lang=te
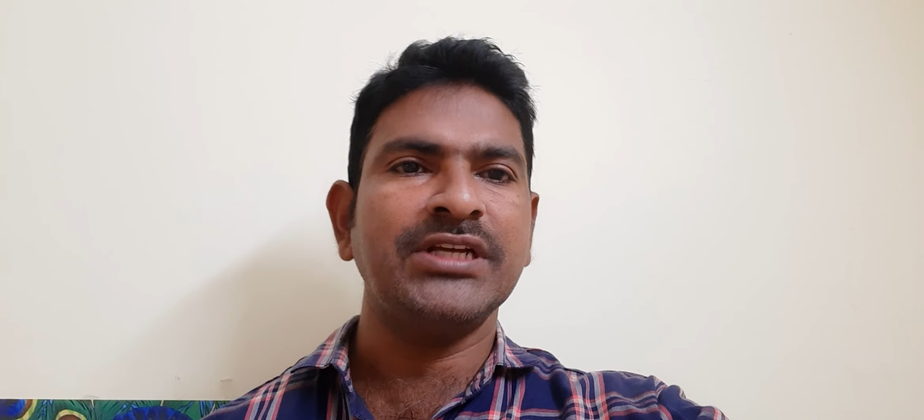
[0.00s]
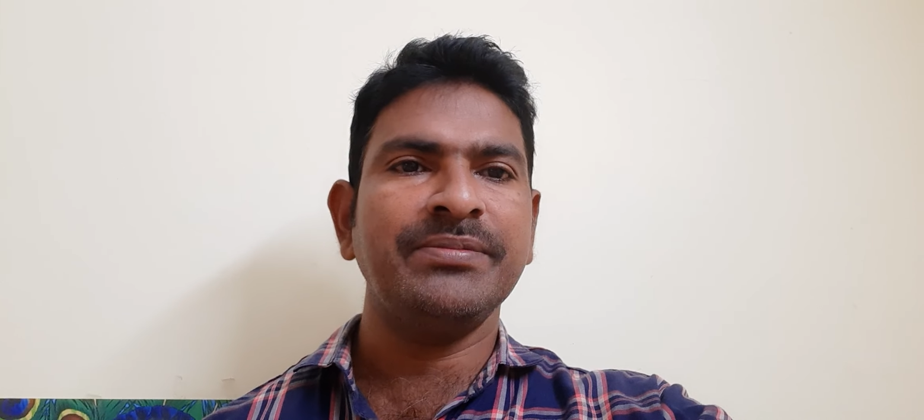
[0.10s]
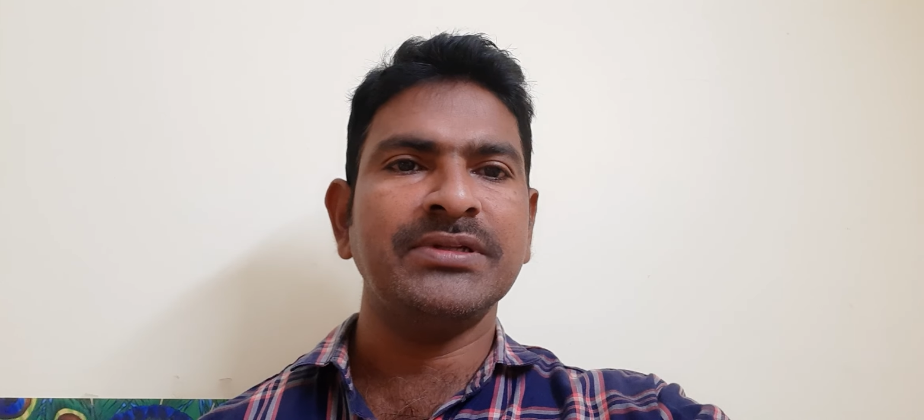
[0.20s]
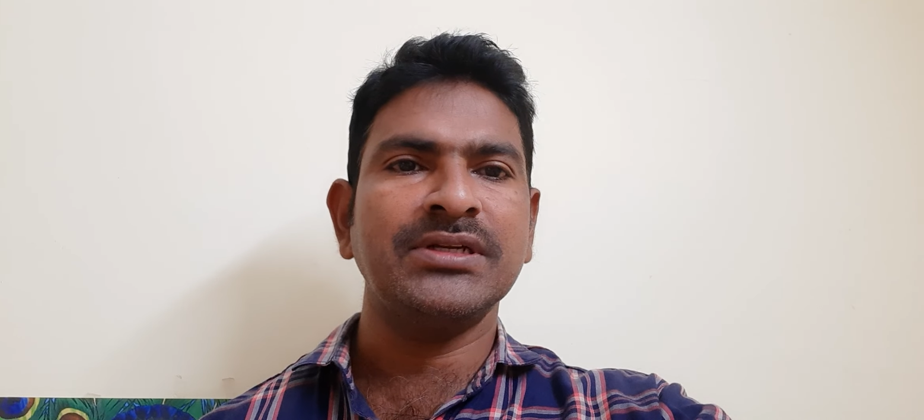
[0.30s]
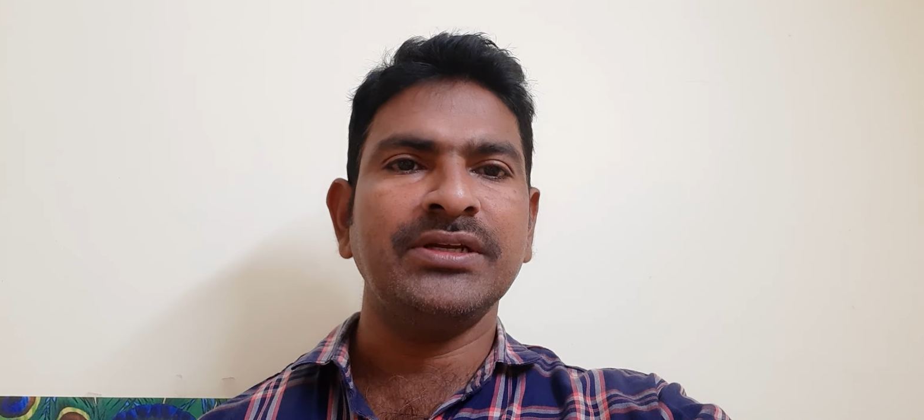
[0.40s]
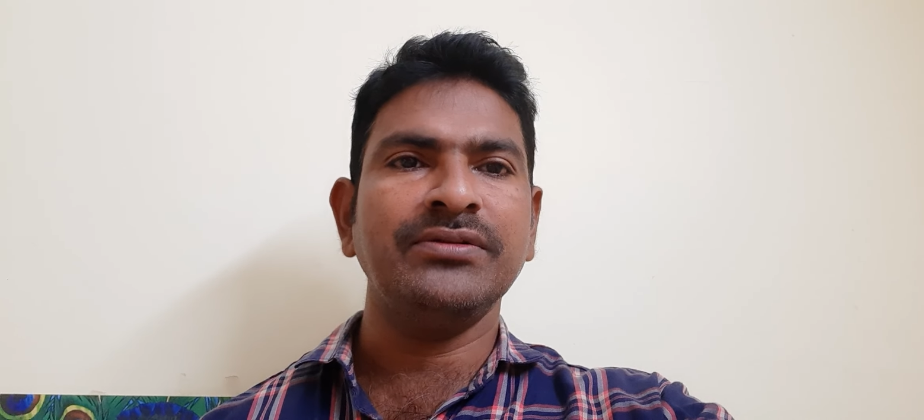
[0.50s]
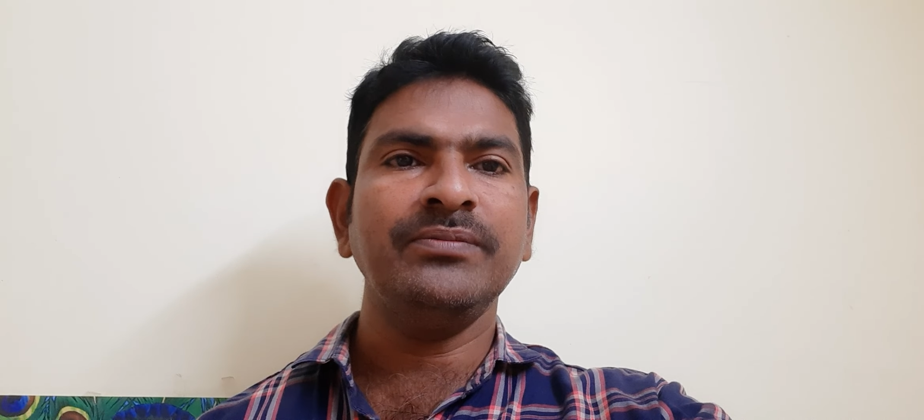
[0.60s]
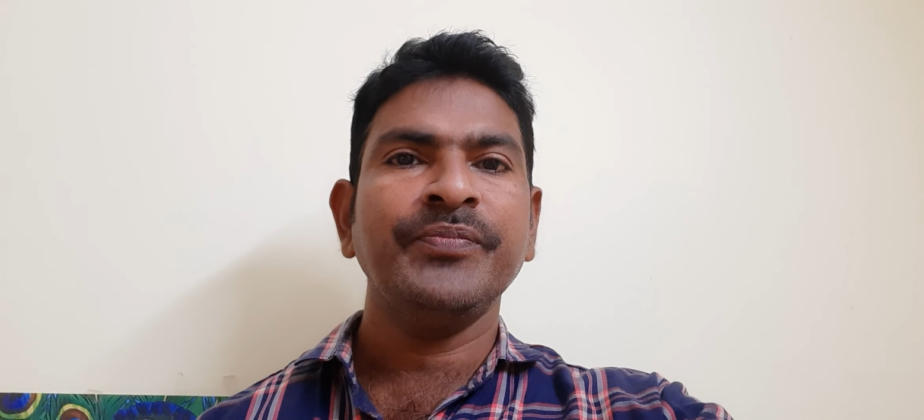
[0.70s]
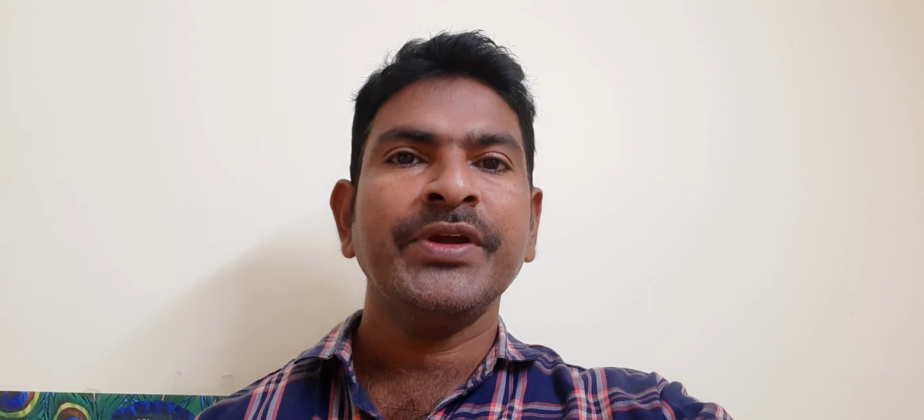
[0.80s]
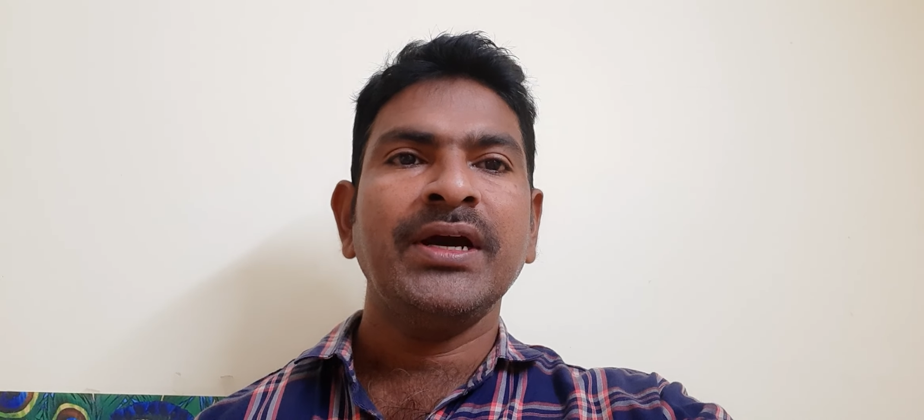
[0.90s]
చేపించలేదు
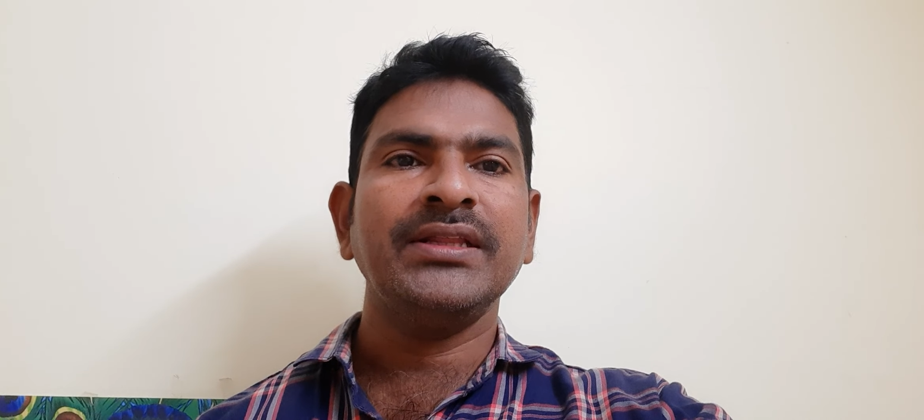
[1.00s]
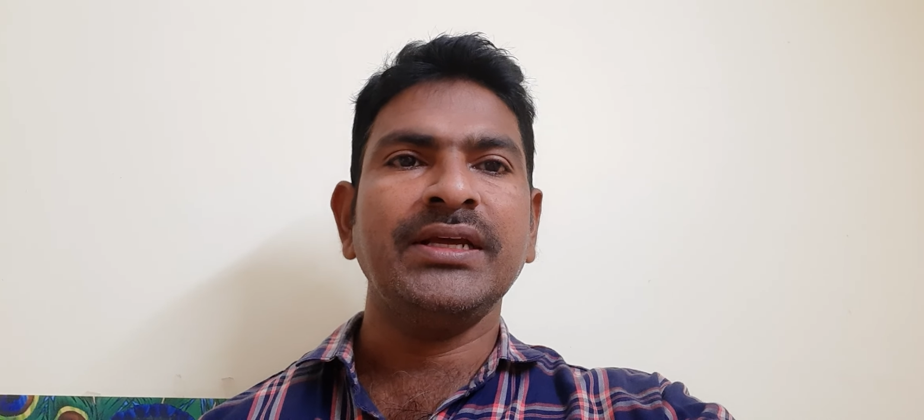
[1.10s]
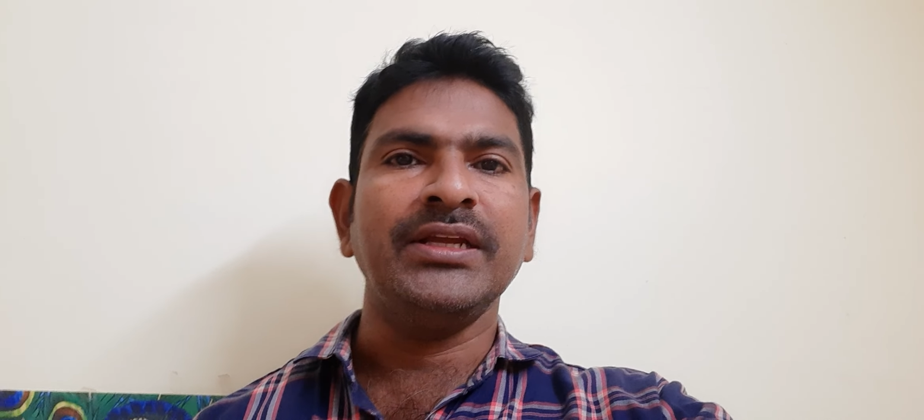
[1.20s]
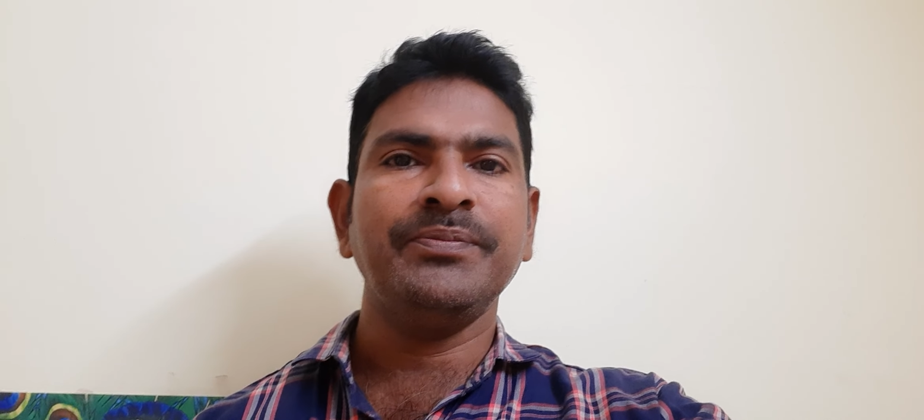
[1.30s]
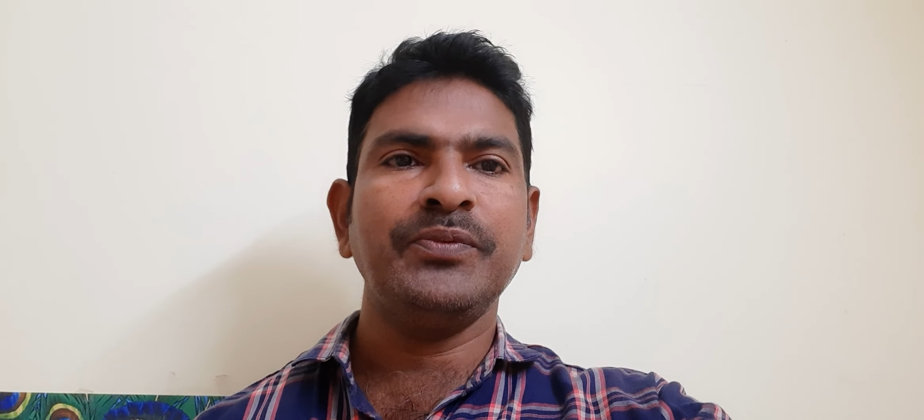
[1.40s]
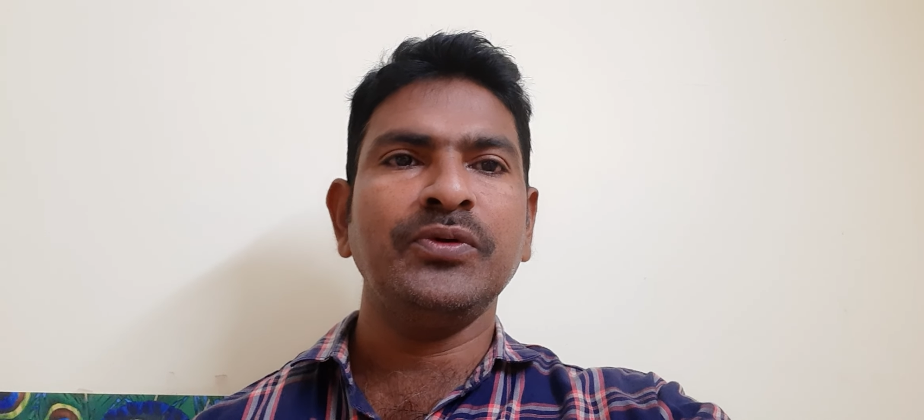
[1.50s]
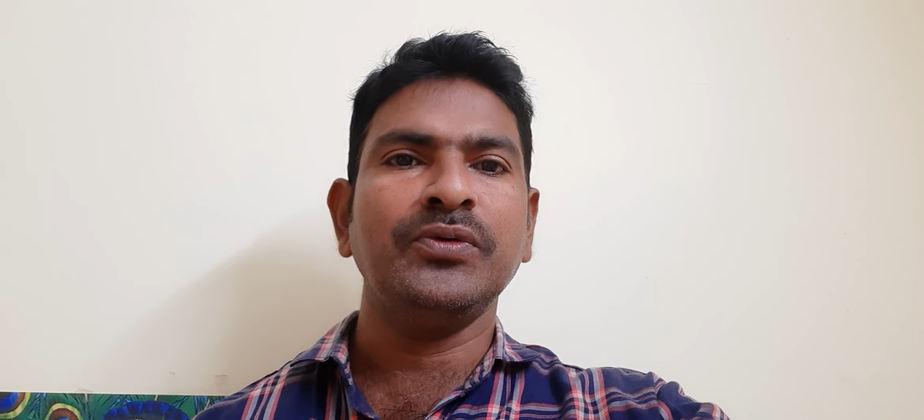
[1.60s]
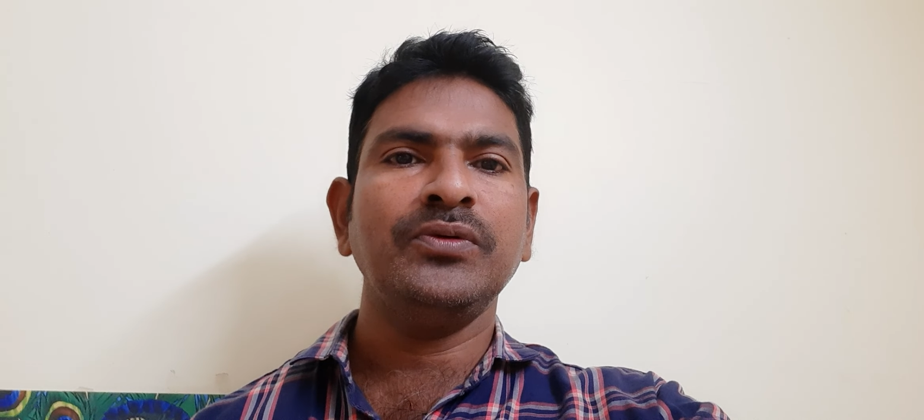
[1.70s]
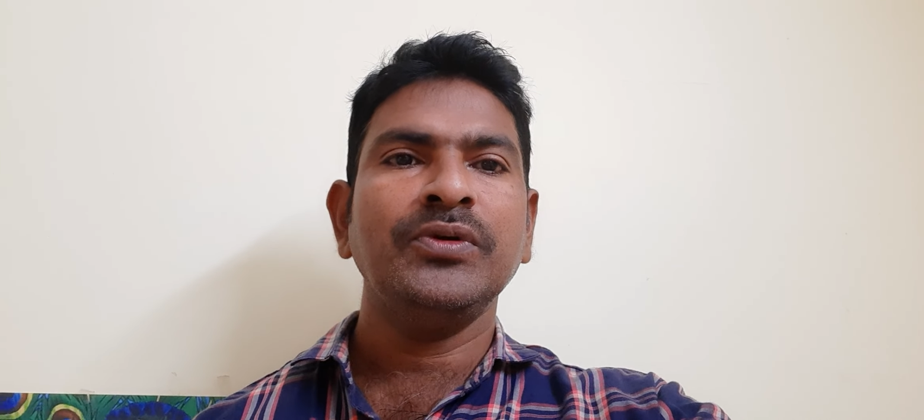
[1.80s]
అయితే ఇప్పుడు